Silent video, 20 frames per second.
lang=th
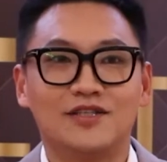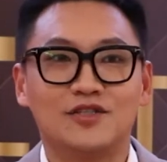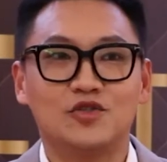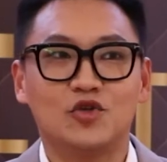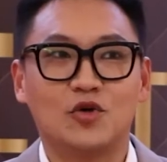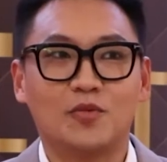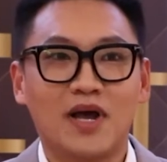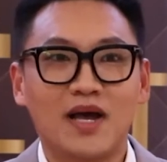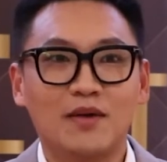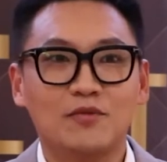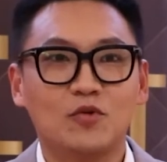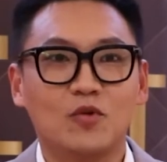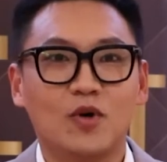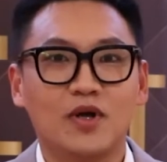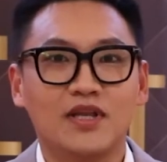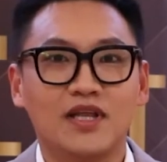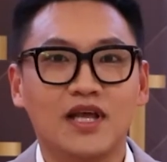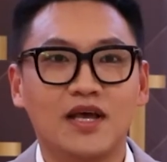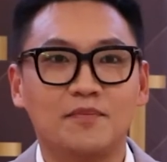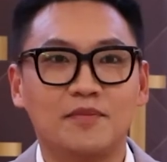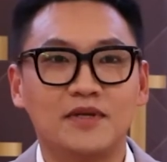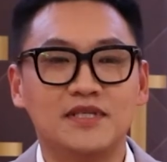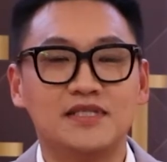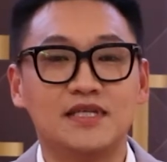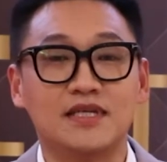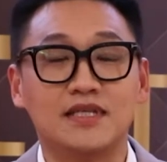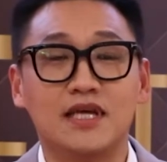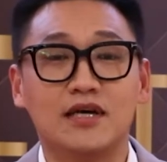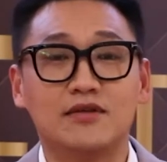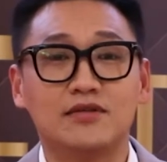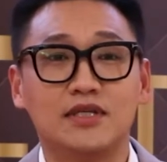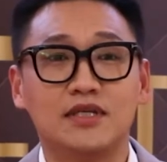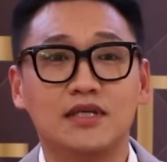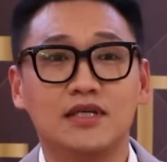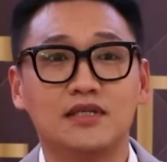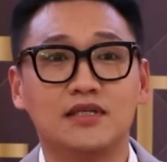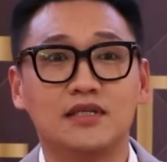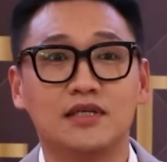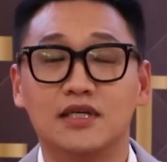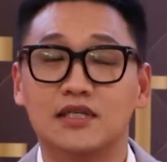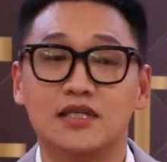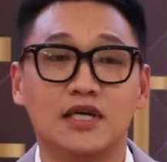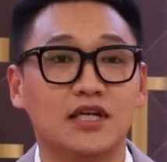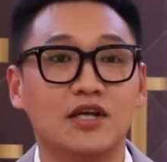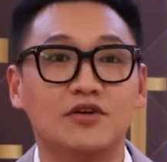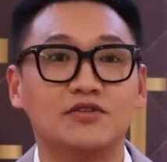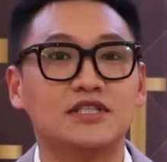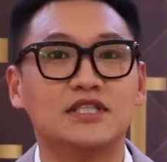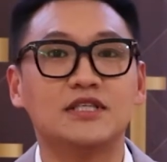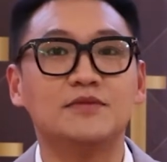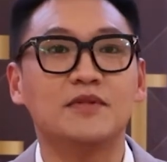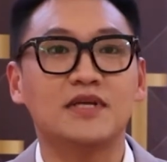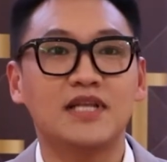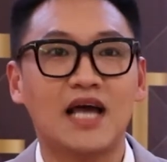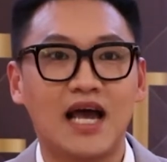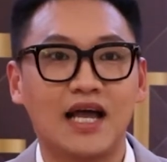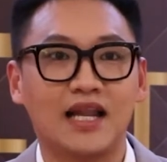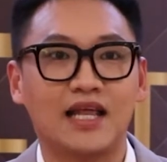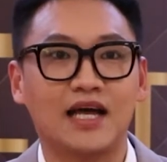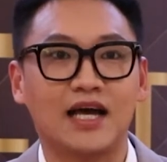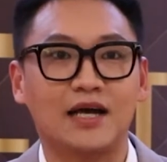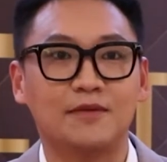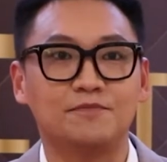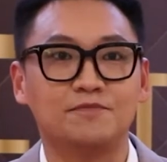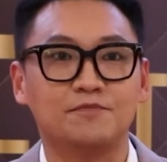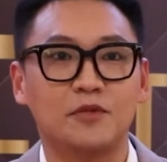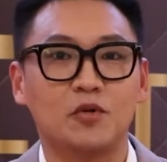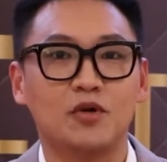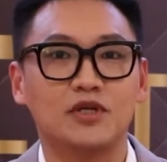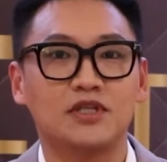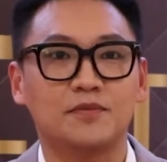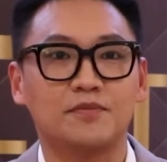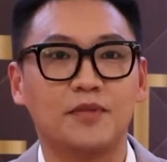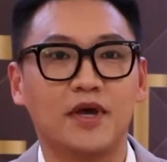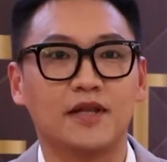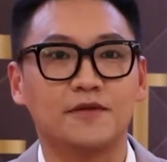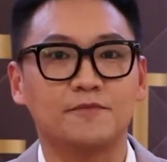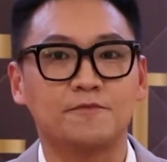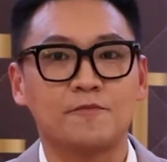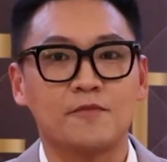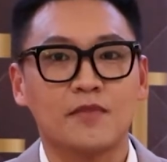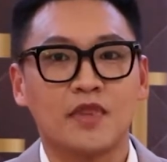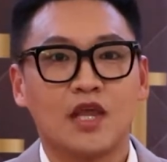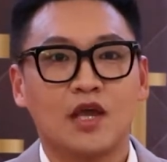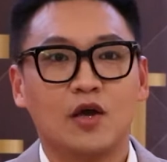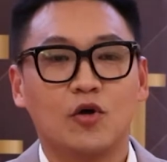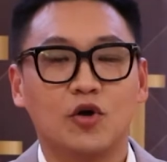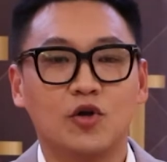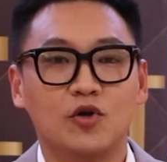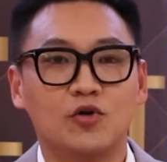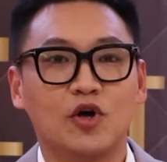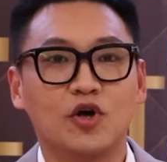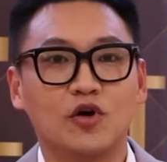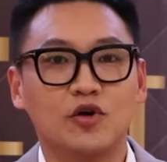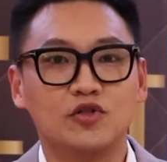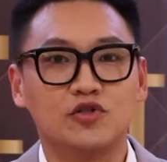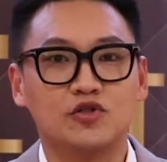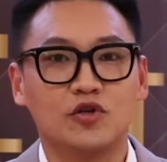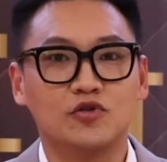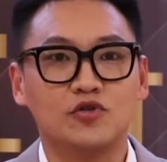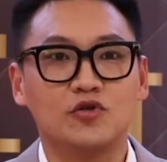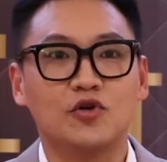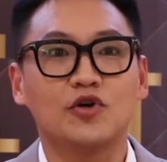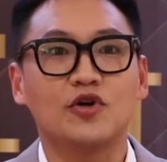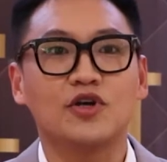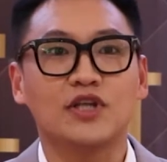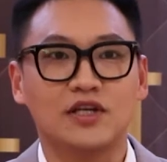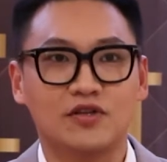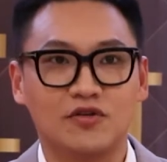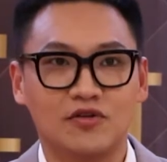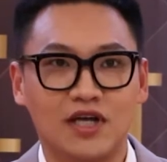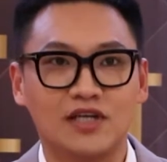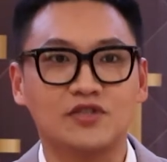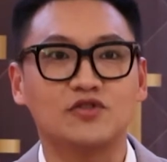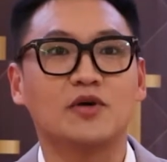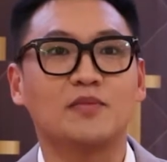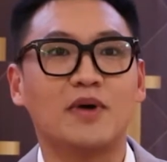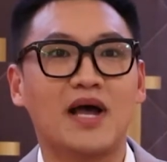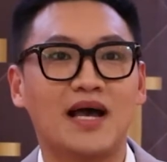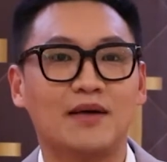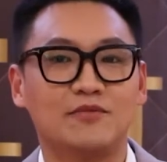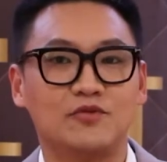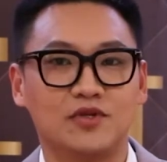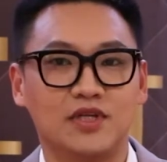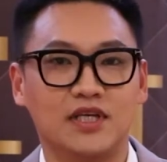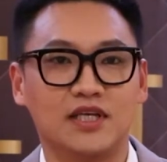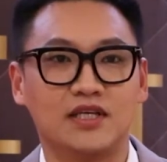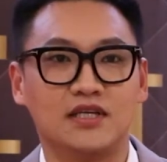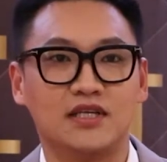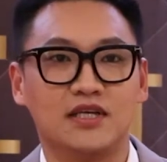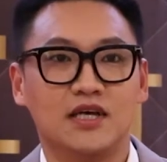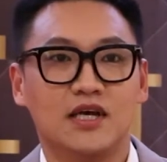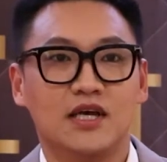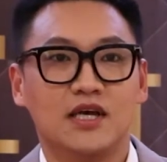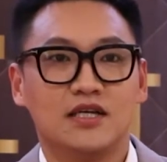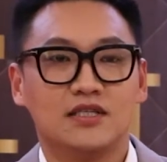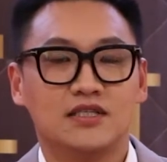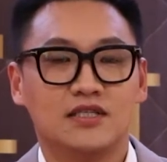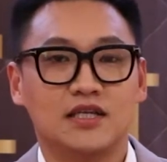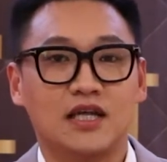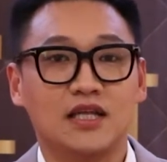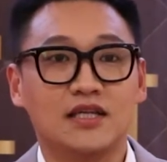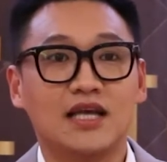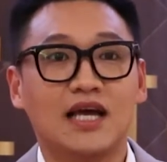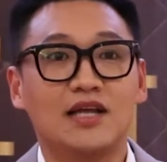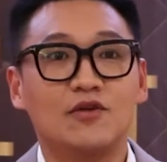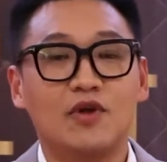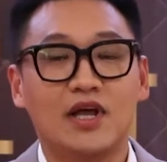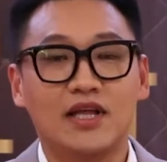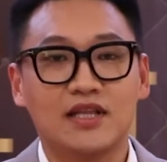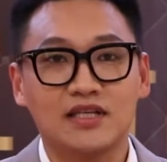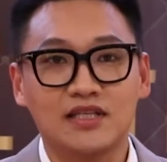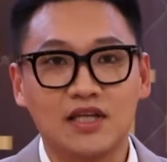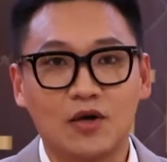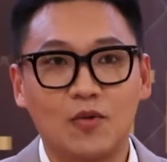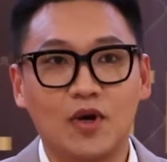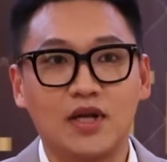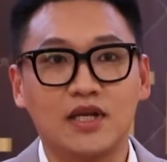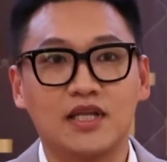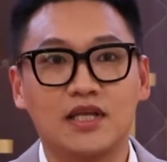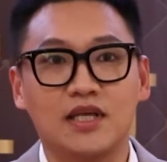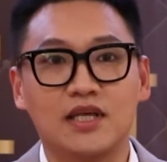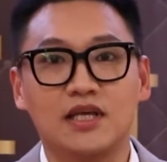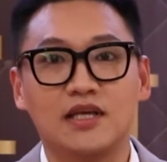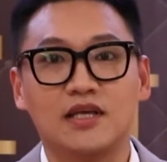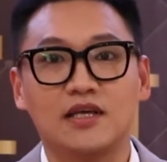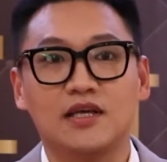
สุขภาพทุกวันนี้เป็นสิ่งเดียวที่เงินอย่างเดียวซื้อไม่ได้เลยครับไม่ว่าจะเป็นคนรวยคนจนทุกคนก็ยังต้องรักสุขภาพอยู่ดีฉะนั้นการดูแลตั้งแต่วันนี้